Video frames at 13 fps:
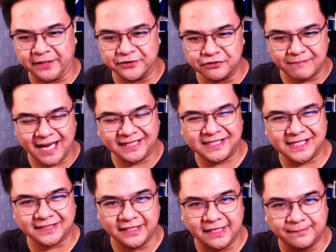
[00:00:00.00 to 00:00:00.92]
yung Mighty
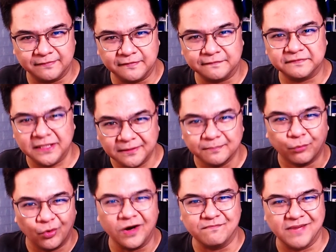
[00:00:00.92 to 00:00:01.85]
Yak na level 15
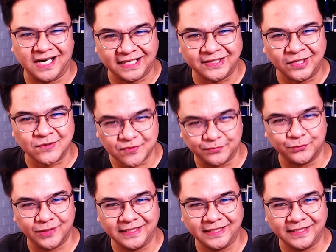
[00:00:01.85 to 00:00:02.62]
mukhang magandang subukan